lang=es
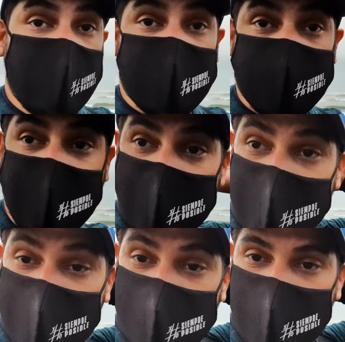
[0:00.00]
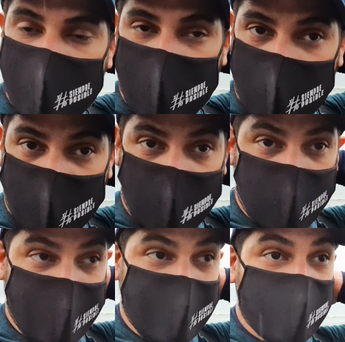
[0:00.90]
de espaldas
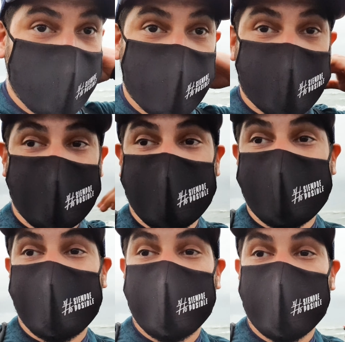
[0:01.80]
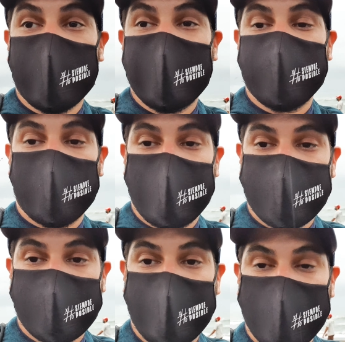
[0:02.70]
o en ángulos en que no le
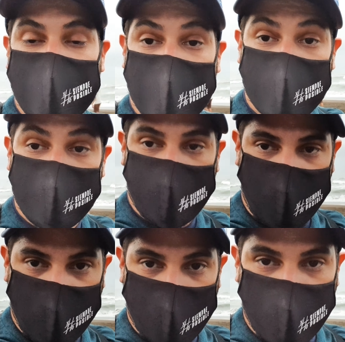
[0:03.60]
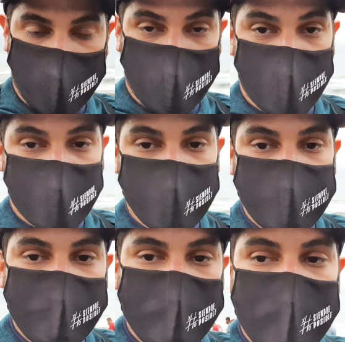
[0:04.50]
moleste la interacción con nosotros.
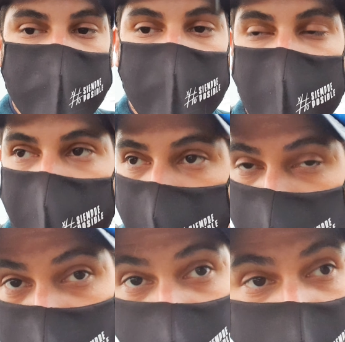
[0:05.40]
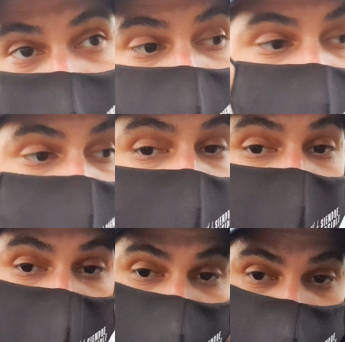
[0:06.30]
Como pueden ver
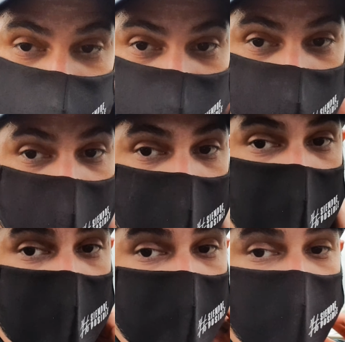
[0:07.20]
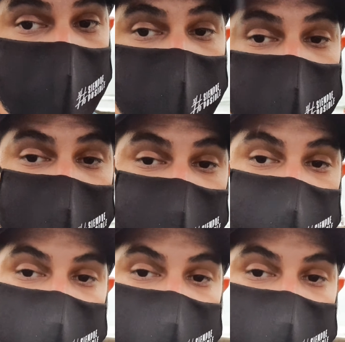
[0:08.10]
ahí muchas